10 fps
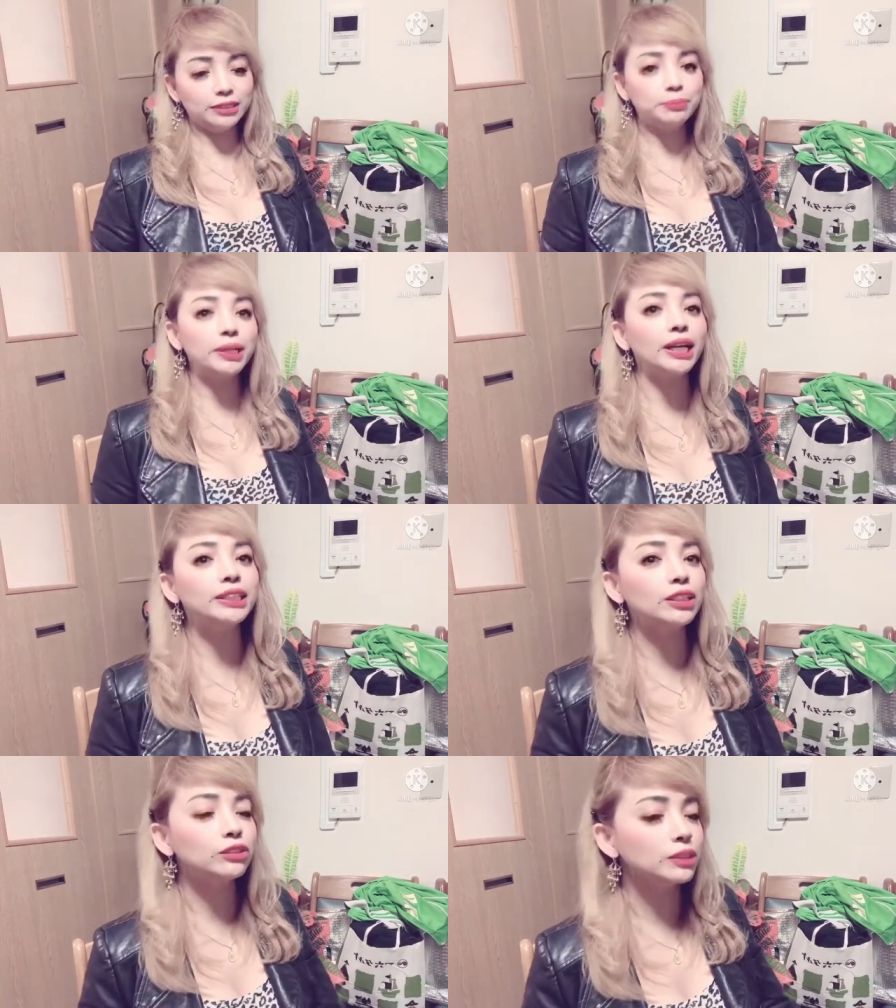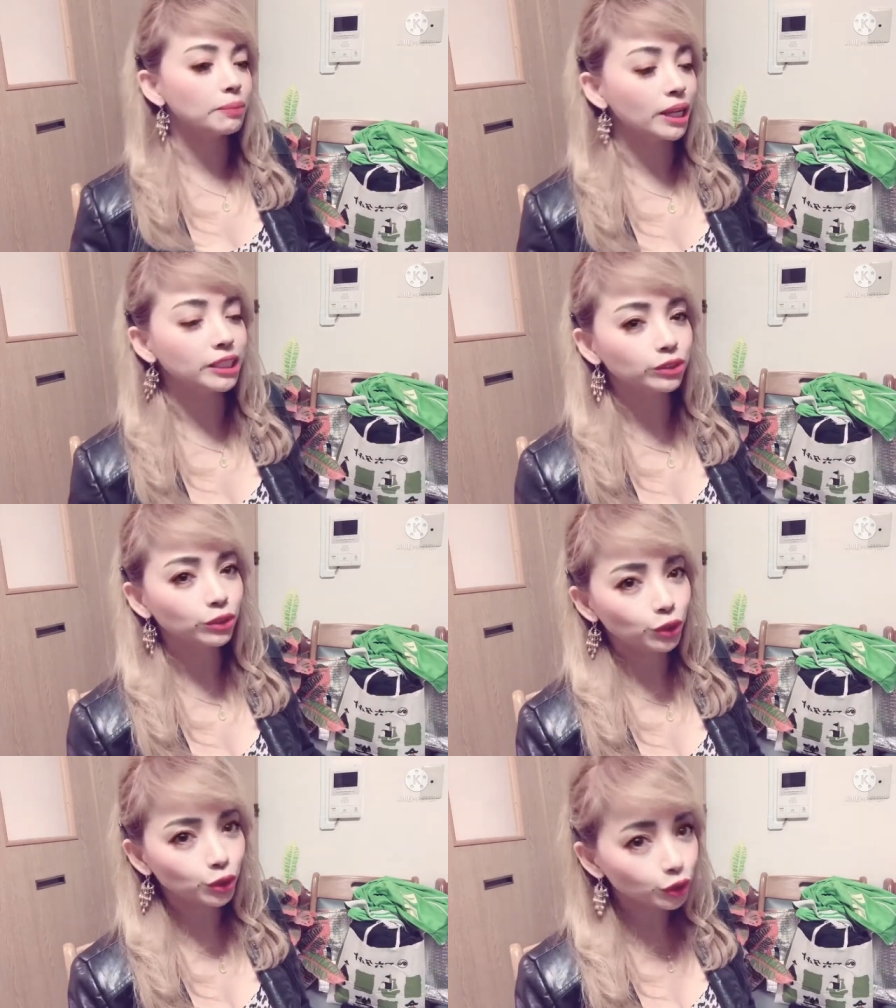Maganda to sa mga
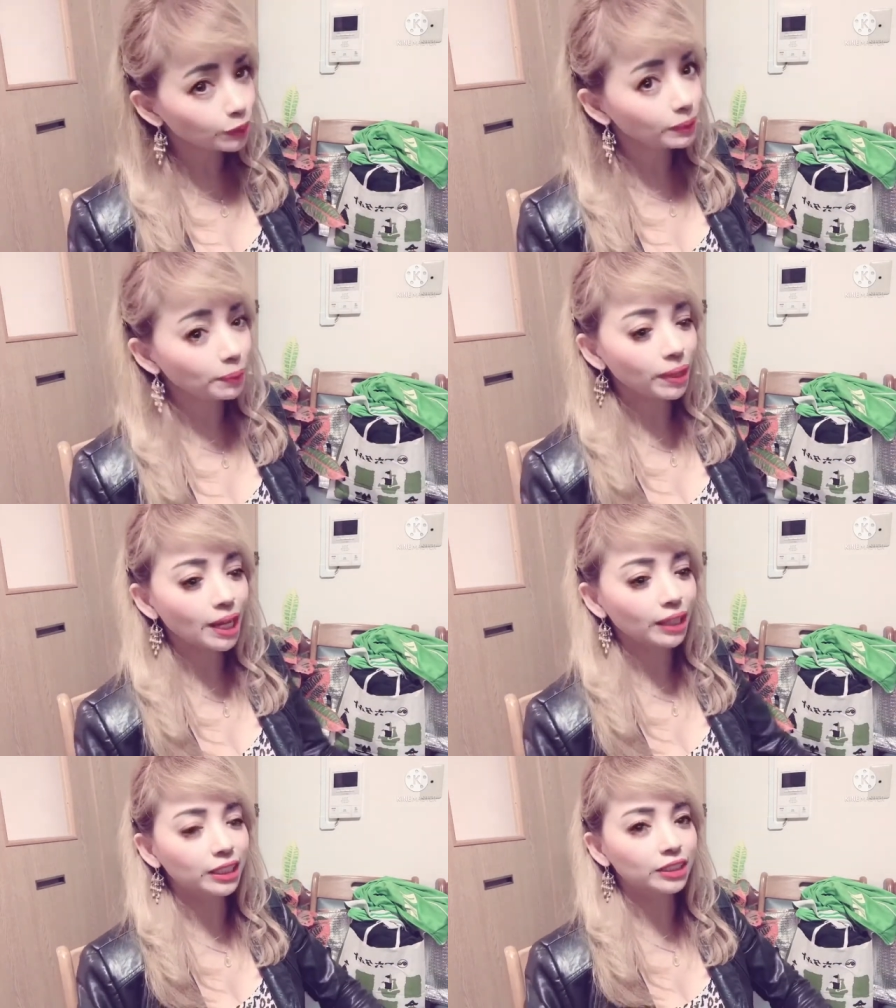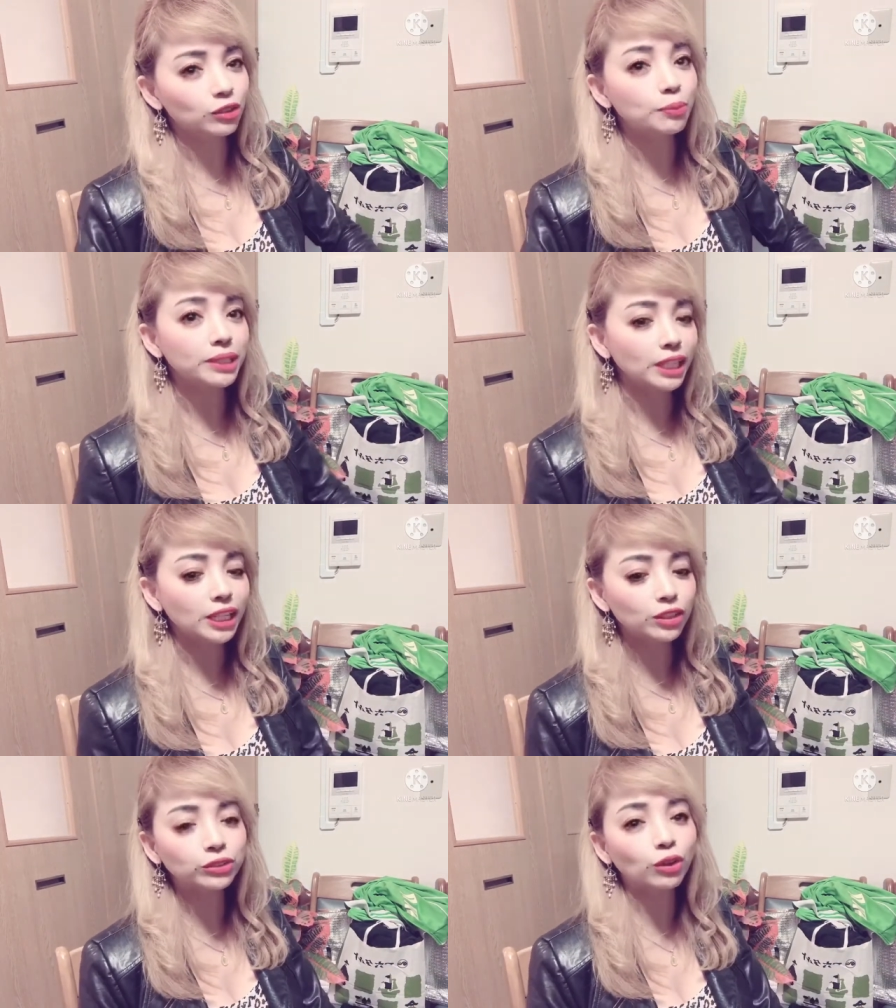nag-YouTube na palaging
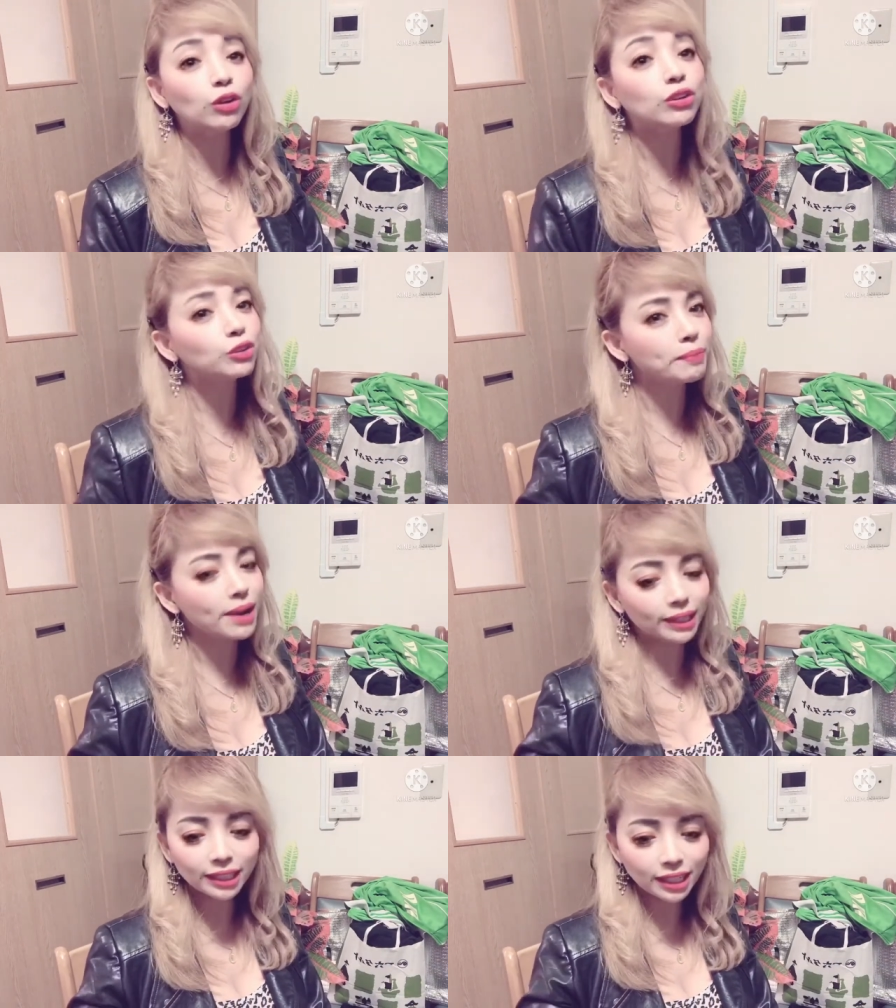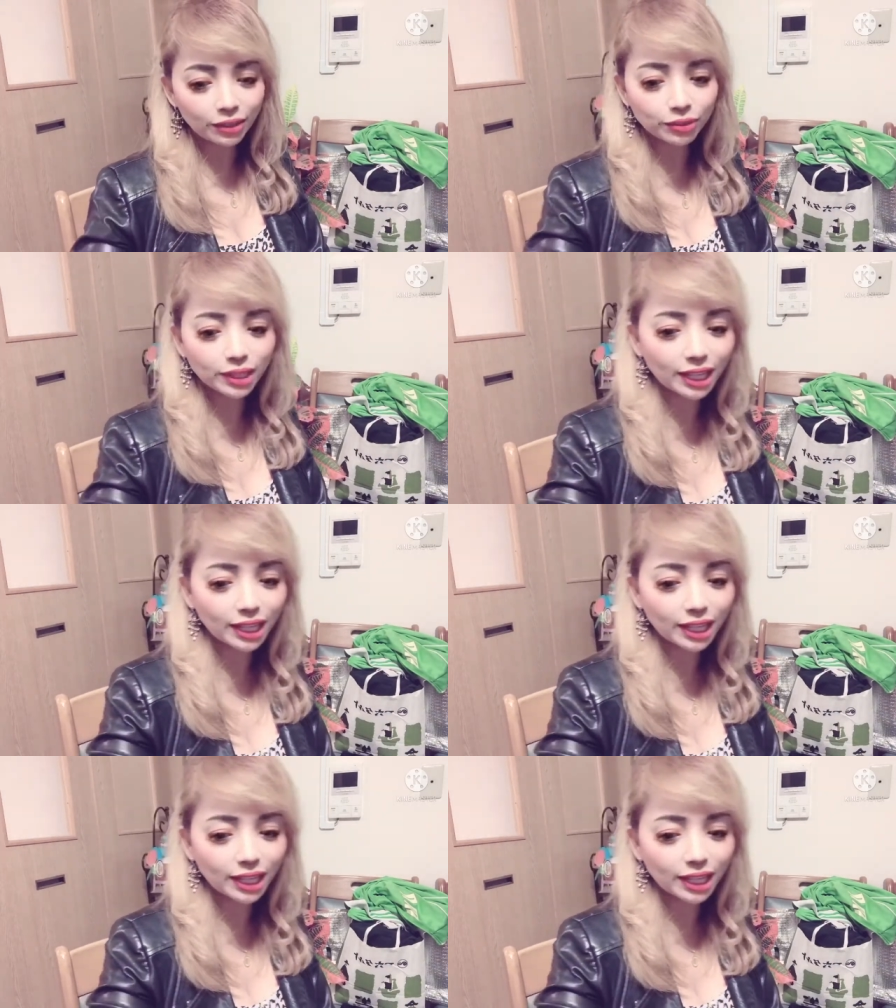kumikilos o gumagalaw guys.